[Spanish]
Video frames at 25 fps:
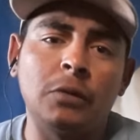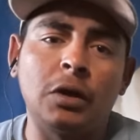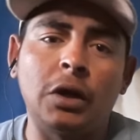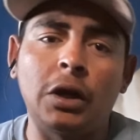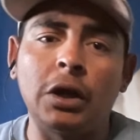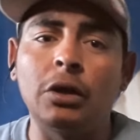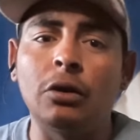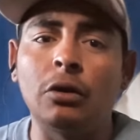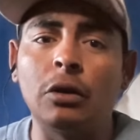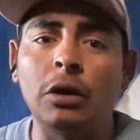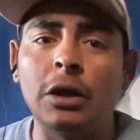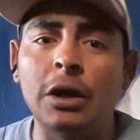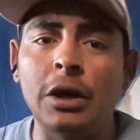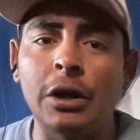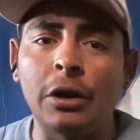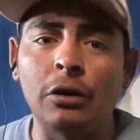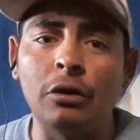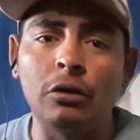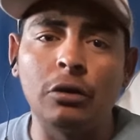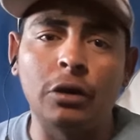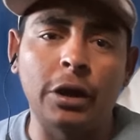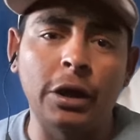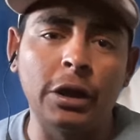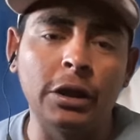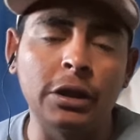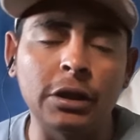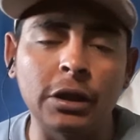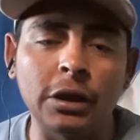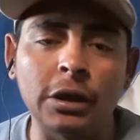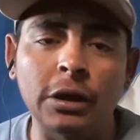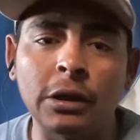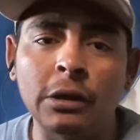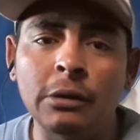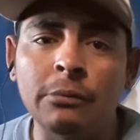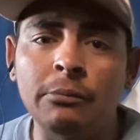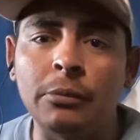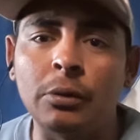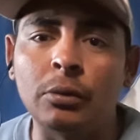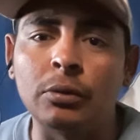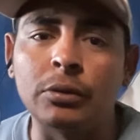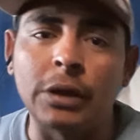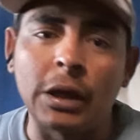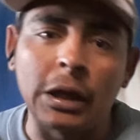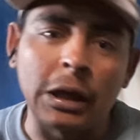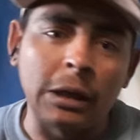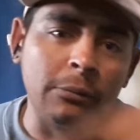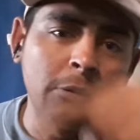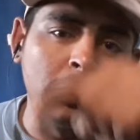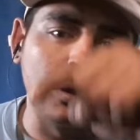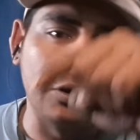Quiero leerlo, gente. Me
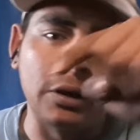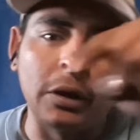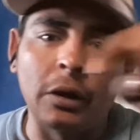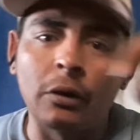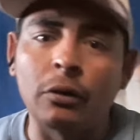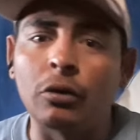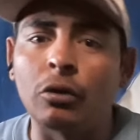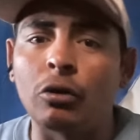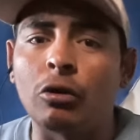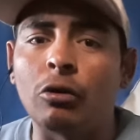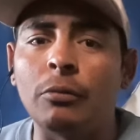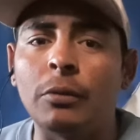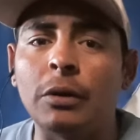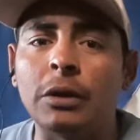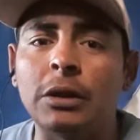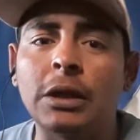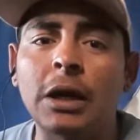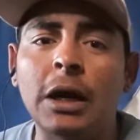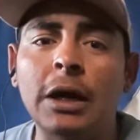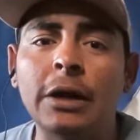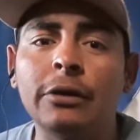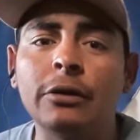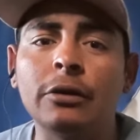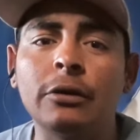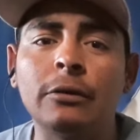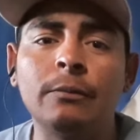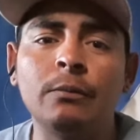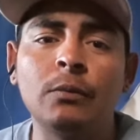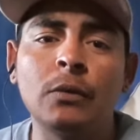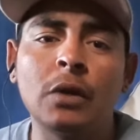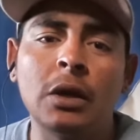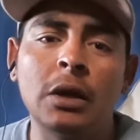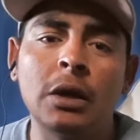gustaría que me dejen abajo en los comentarios